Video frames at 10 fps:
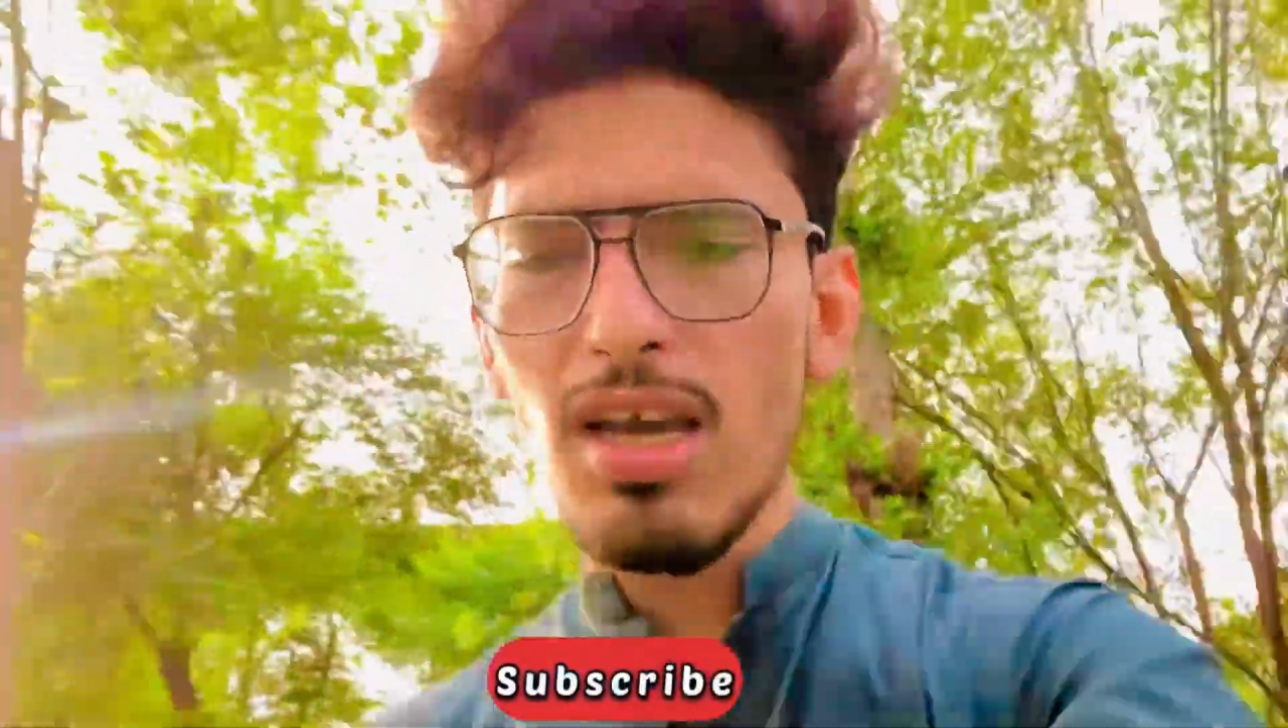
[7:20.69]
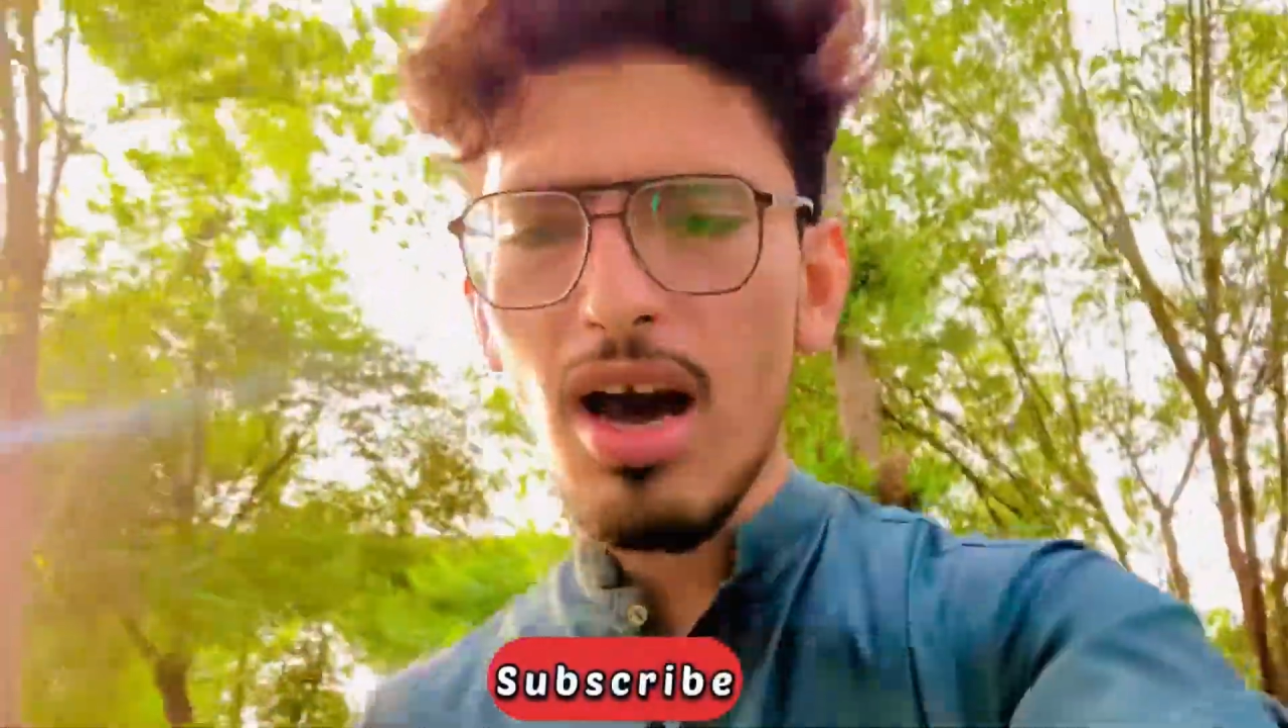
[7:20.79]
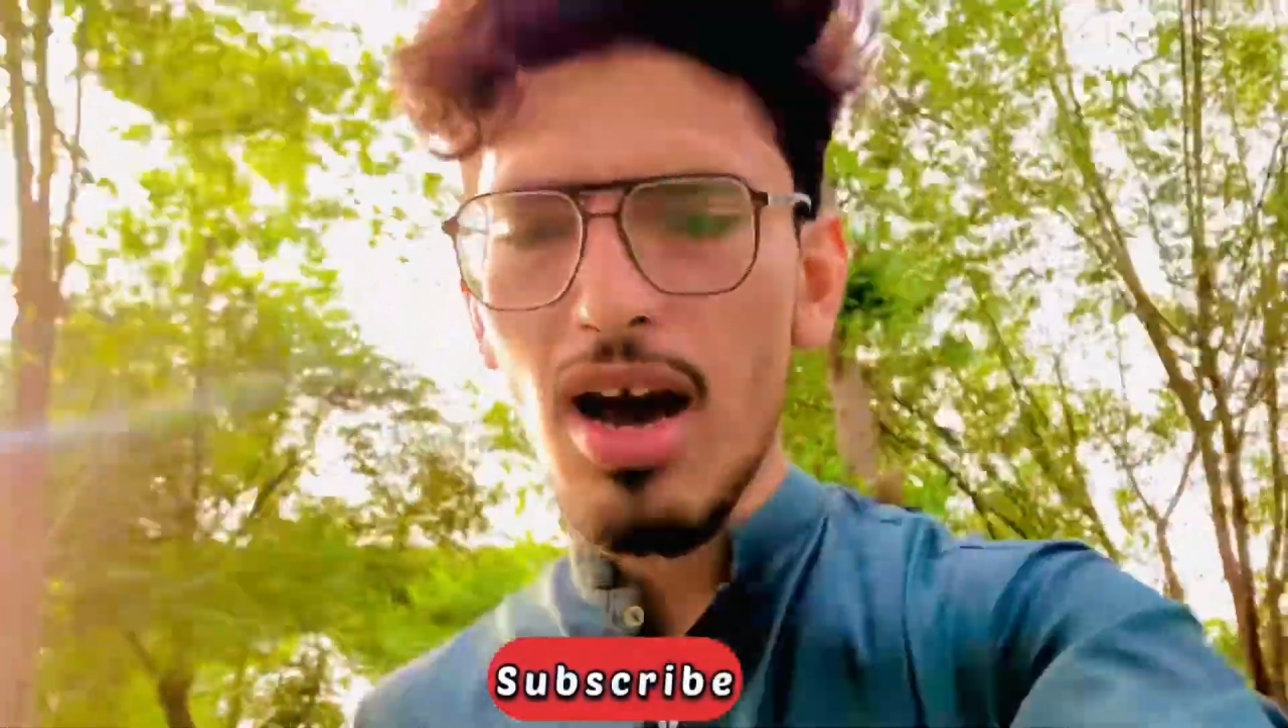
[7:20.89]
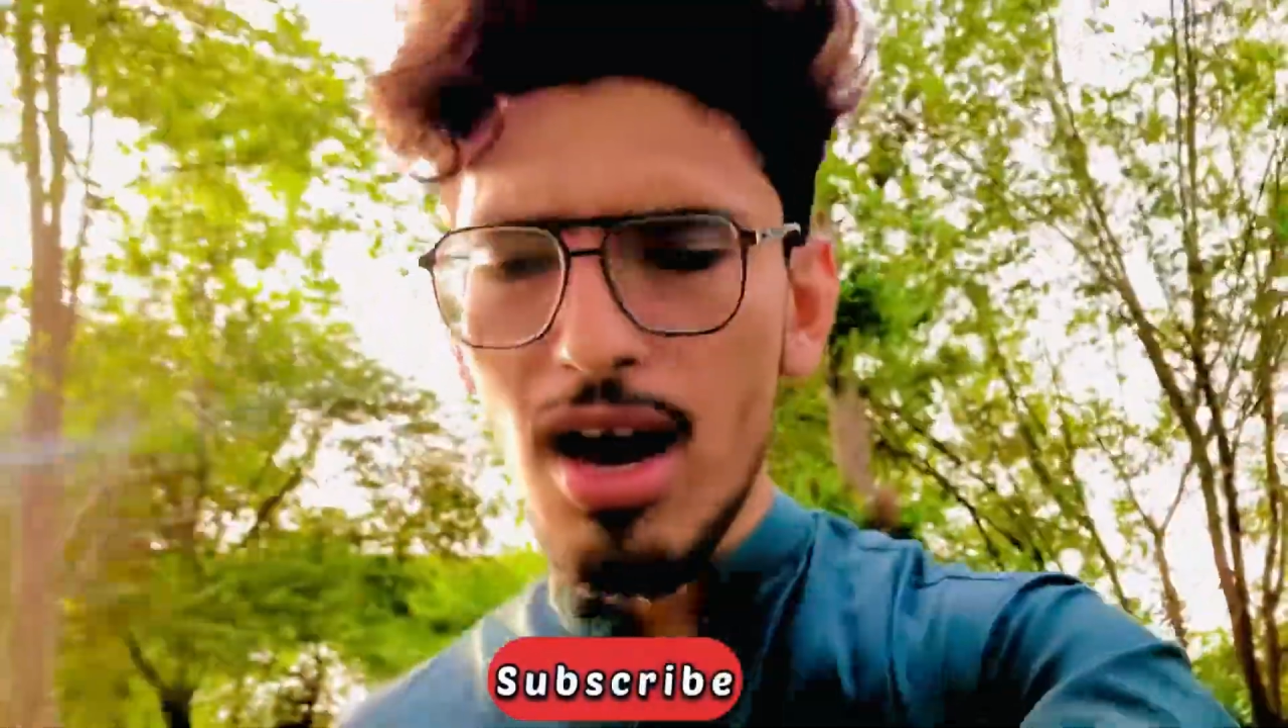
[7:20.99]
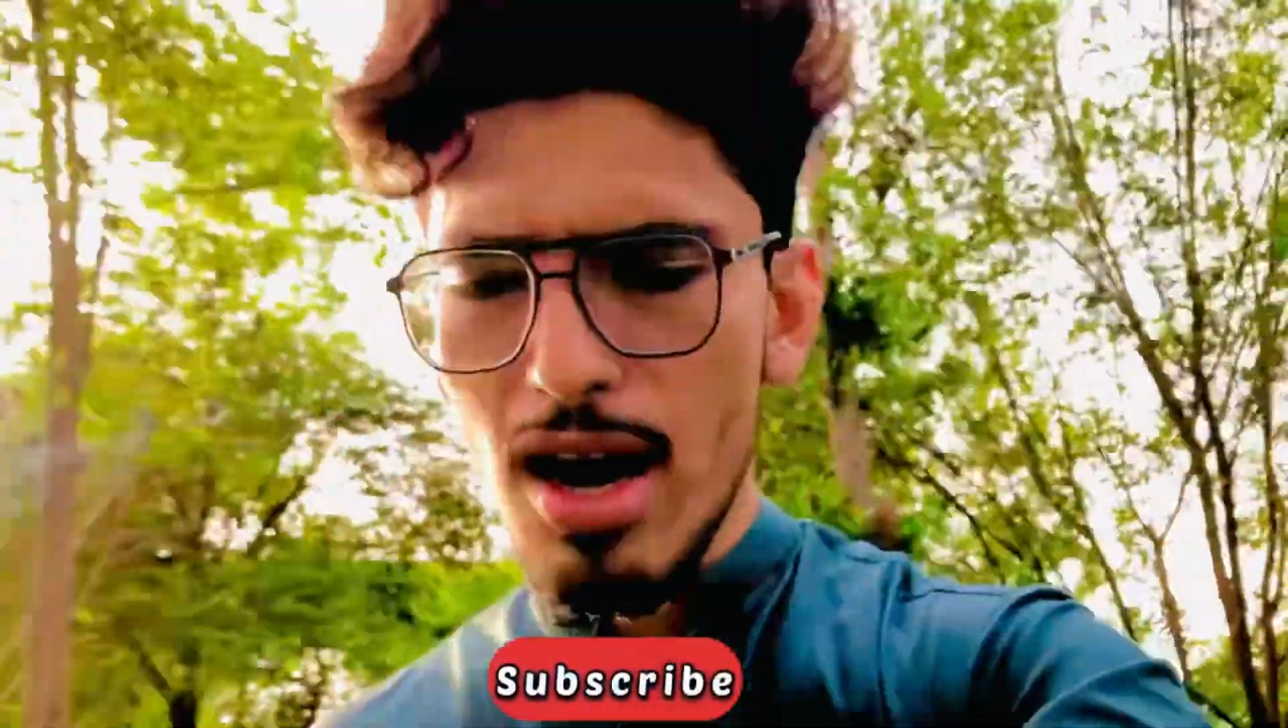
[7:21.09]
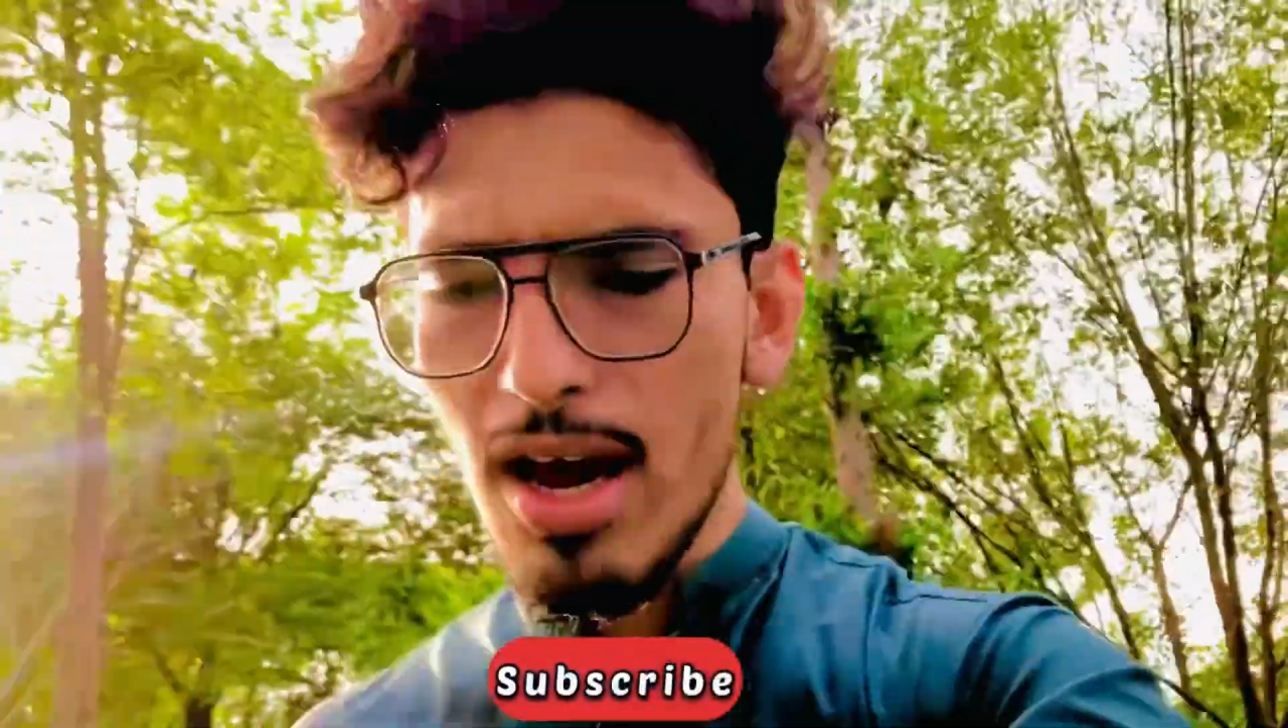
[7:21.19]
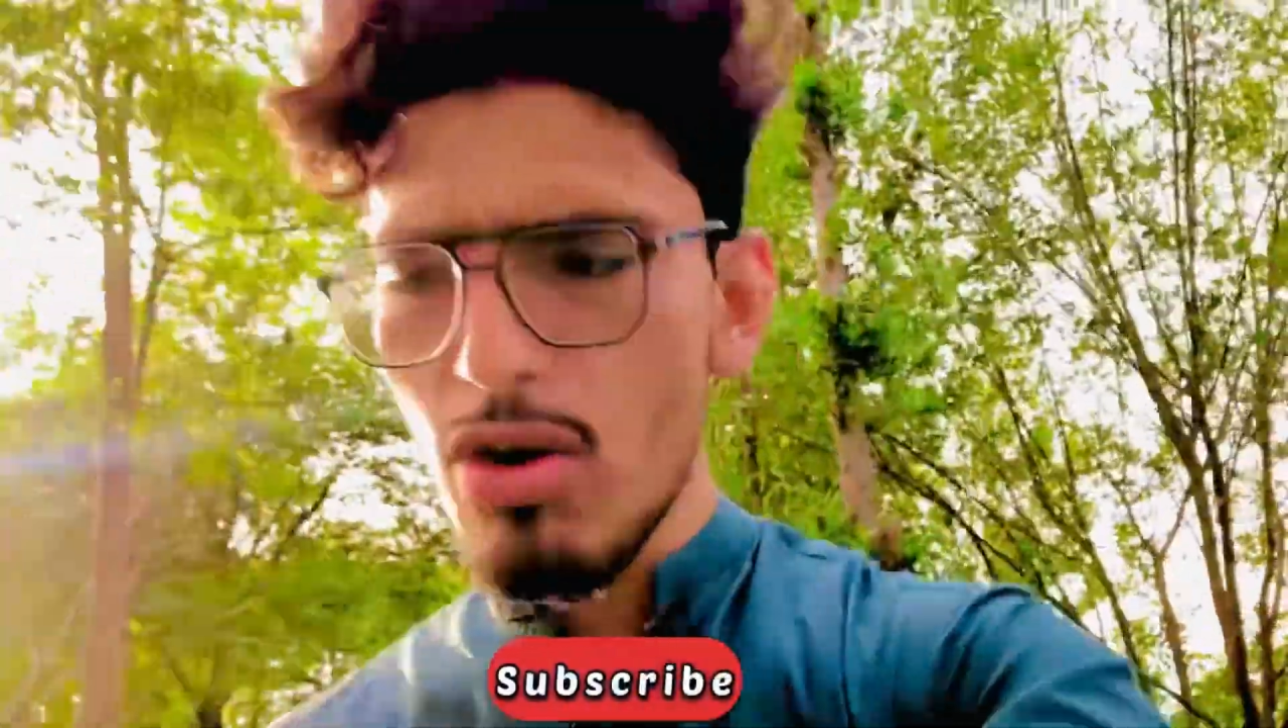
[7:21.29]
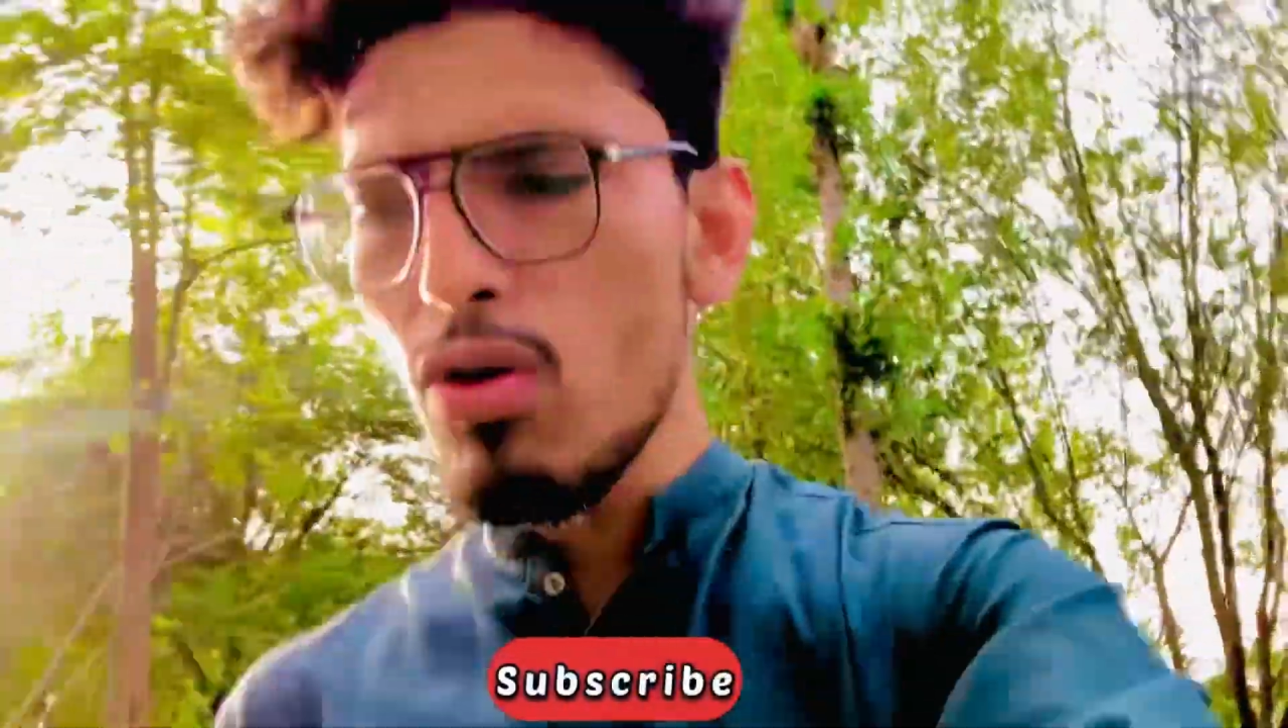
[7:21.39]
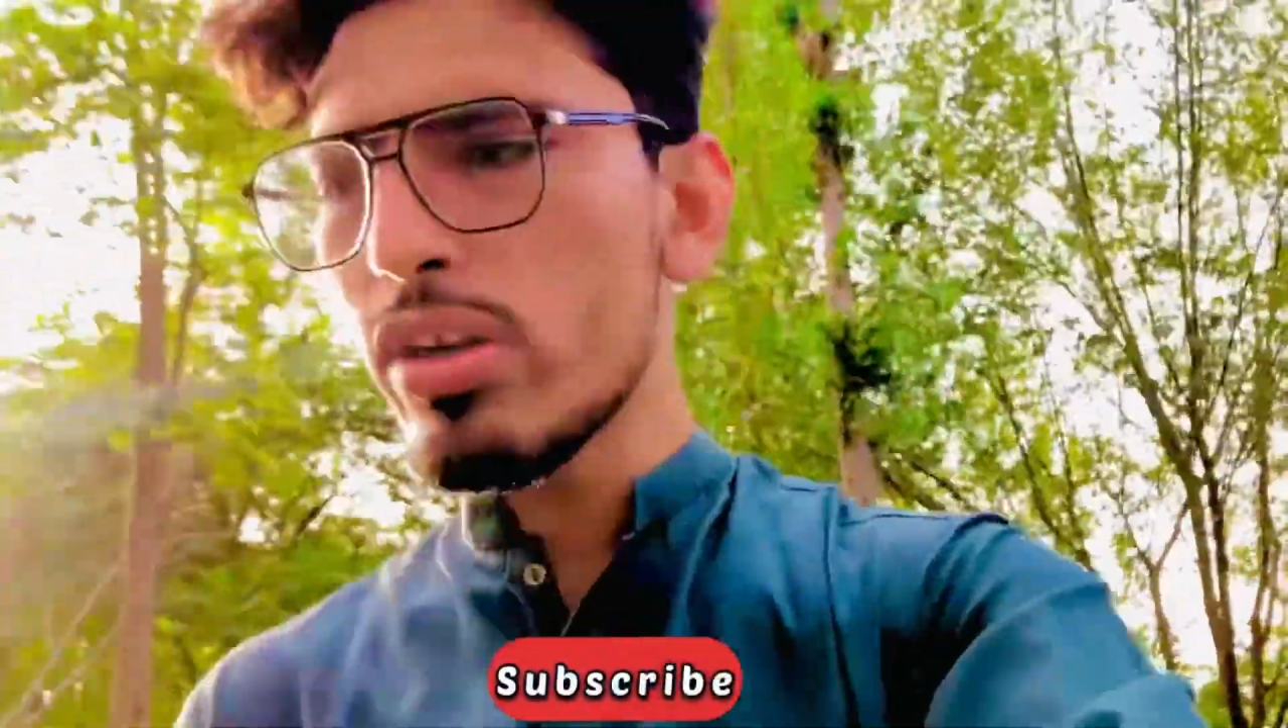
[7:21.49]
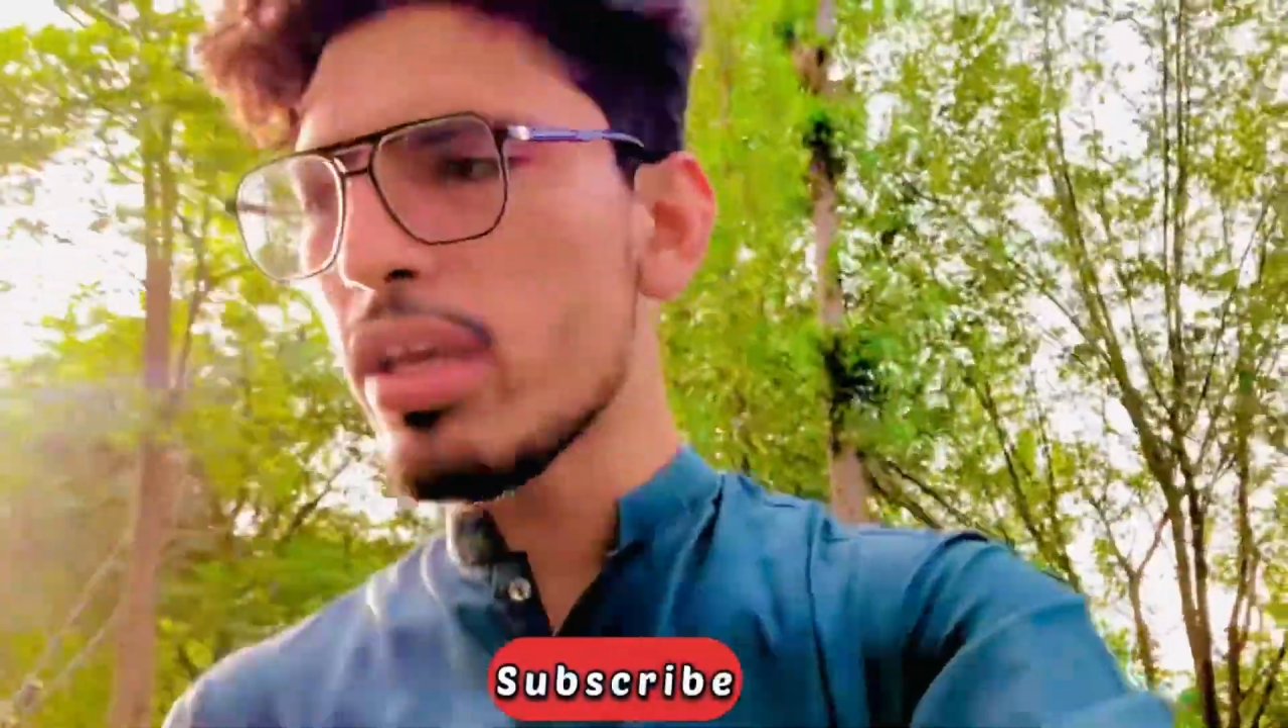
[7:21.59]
यार वो